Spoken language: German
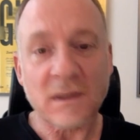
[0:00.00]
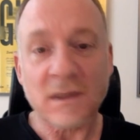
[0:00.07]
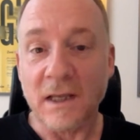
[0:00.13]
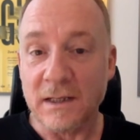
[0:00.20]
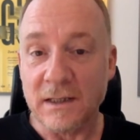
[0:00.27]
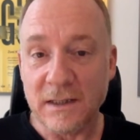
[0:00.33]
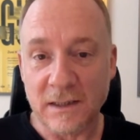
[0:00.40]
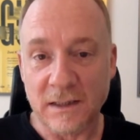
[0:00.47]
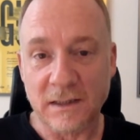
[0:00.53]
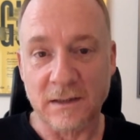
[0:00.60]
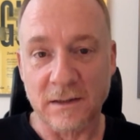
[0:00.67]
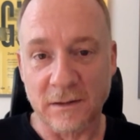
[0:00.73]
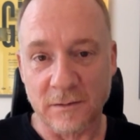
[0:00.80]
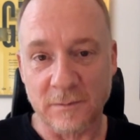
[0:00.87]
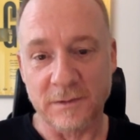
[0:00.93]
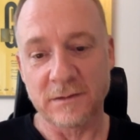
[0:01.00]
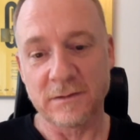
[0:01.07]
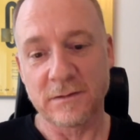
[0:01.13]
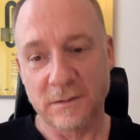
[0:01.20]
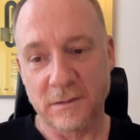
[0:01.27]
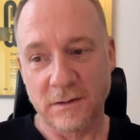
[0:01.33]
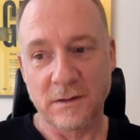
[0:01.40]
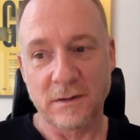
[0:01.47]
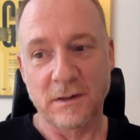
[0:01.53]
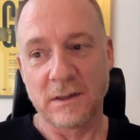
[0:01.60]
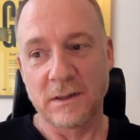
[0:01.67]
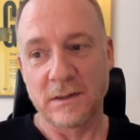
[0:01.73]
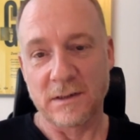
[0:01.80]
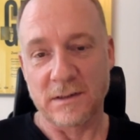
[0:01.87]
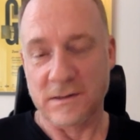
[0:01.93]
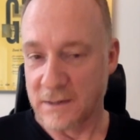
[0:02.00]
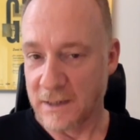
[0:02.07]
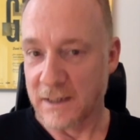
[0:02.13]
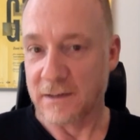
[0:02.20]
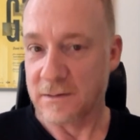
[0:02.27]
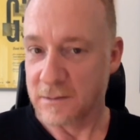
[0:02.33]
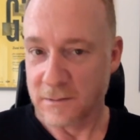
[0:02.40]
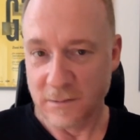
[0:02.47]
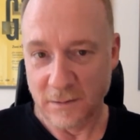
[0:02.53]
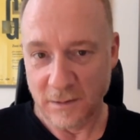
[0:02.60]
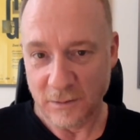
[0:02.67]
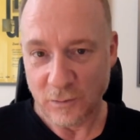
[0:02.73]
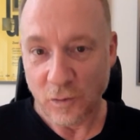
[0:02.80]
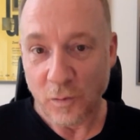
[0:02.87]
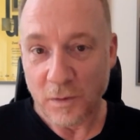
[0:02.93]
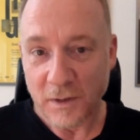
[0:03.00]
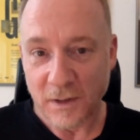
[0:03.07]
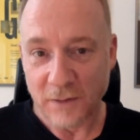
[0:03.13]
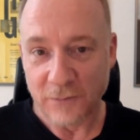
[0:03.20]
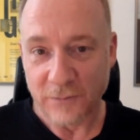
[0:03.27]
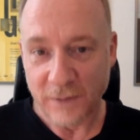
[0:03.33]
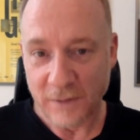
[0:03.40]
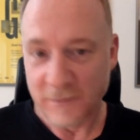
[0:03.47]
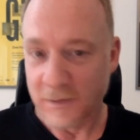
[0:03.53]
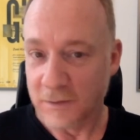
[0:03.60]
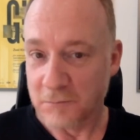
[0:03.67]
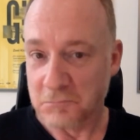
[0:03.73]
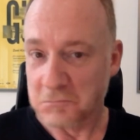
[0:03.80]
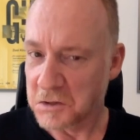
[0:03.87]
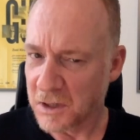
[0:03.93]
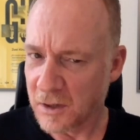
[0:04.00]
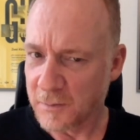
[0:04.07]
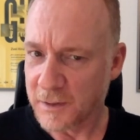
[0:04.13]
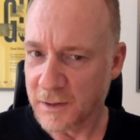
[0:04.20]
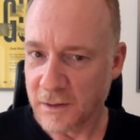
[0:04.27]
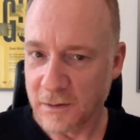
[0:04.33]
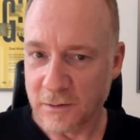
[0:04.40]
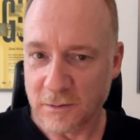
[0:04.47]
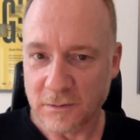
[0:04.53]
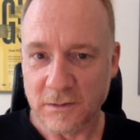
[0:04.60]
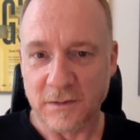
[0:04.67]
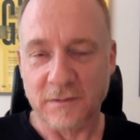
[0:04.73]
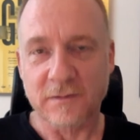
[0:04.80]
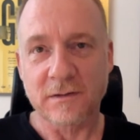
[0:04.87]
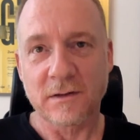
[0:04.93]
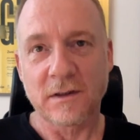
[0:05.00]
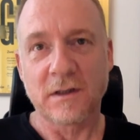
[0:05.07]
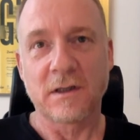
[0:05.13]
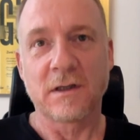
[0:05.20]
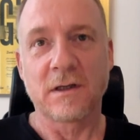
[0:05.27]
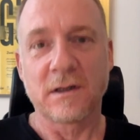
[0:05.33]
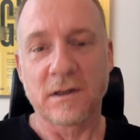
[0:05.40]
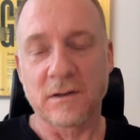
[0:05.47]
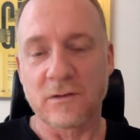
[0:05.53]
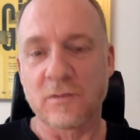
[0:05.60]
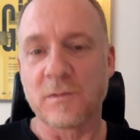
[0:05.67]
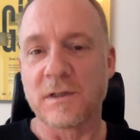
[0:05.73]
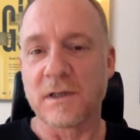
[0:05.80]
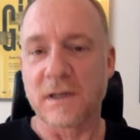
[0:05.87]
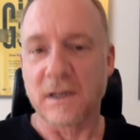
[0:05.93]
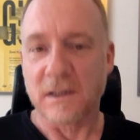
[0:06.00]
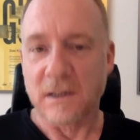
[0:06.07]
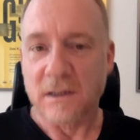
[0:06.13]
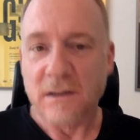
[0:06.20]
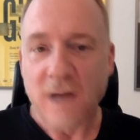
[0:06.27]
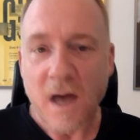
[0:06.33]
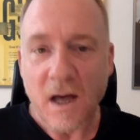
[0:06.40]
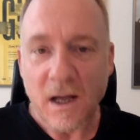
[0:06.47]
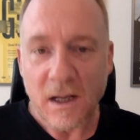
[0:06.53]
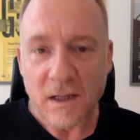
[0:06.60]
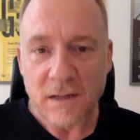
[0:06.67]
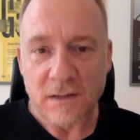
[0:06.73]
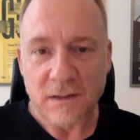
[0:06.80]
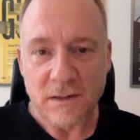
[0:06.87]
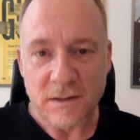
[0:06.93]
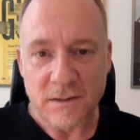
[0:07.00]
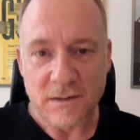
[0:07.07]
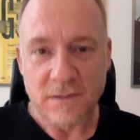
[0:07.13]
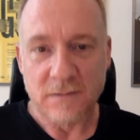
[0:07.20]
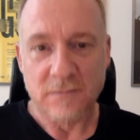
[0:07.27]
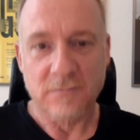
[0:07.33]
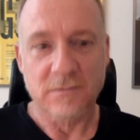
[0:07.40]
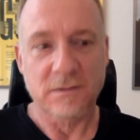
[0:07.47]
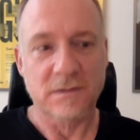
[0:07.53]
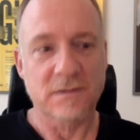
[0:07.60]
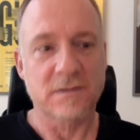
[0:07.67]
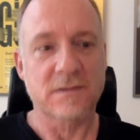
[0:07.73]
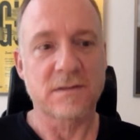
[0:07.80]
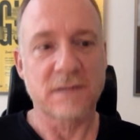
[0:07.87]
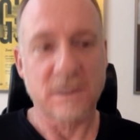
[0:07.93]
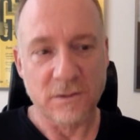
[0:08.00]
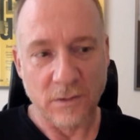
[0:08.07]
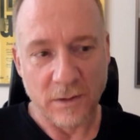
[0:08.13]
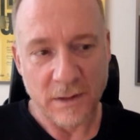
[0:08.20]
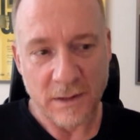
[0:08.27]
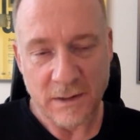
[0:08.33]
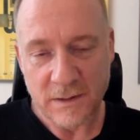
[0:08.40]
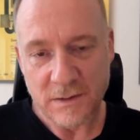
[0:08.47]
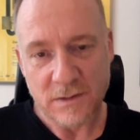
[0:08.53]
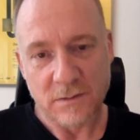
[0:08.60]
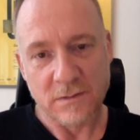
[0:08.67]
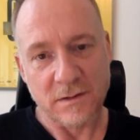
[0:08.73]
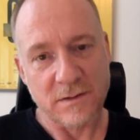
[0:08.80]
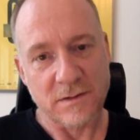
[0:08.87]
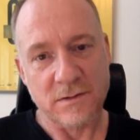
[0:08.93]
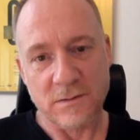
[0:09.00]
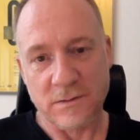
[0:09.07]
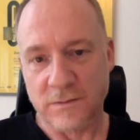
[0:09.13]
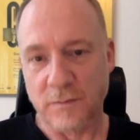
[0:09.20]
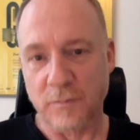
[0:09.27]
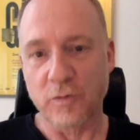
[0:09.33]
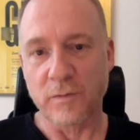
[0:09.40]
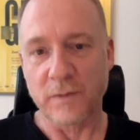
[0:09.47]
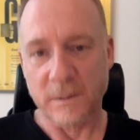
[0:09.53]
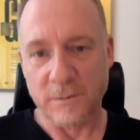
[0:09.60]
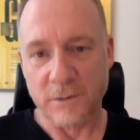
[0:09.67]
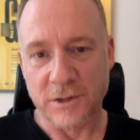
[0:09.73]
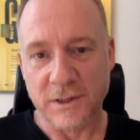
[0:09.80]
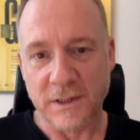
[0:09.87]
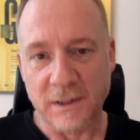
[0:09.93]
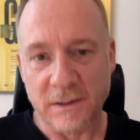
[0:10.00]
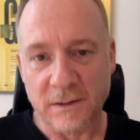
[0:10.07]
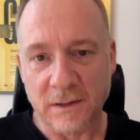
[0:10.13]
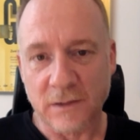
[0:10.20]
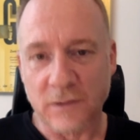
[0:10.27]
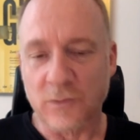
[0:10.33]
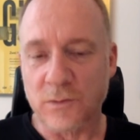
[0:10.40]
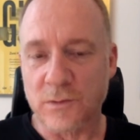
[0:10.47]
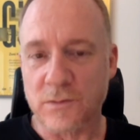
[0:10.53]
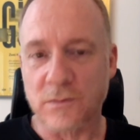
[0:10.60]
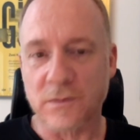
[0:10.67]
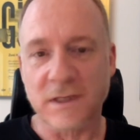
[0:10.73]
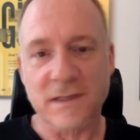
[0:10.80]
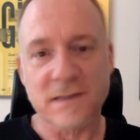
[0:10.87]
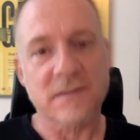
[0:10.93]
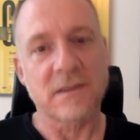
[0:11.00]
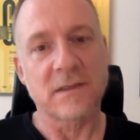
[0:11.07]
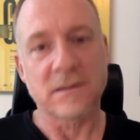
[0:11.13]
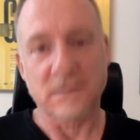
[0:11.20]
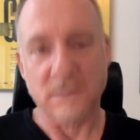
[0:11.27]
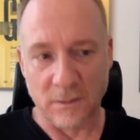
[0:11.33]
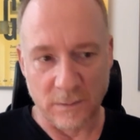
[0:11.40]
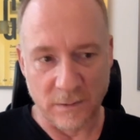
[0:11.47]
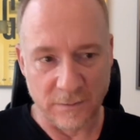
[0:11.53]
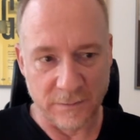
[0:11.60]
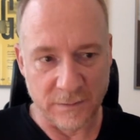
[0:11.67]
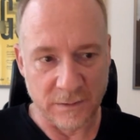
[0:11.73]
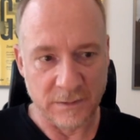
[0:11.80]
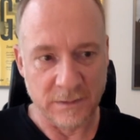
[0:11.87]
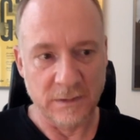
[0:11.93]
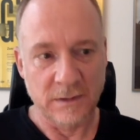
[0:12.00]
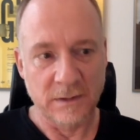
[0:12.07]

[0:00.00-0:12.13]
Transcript: Denn ich glaube, das zeigt Atomkraft selber, glaube ich auch, dass Atomenergie nicht nachhaltig ist, dass es sehr teuer ist und dass es uns für Probleme stellt, deren Lösung Jahrzehnte dauern wird.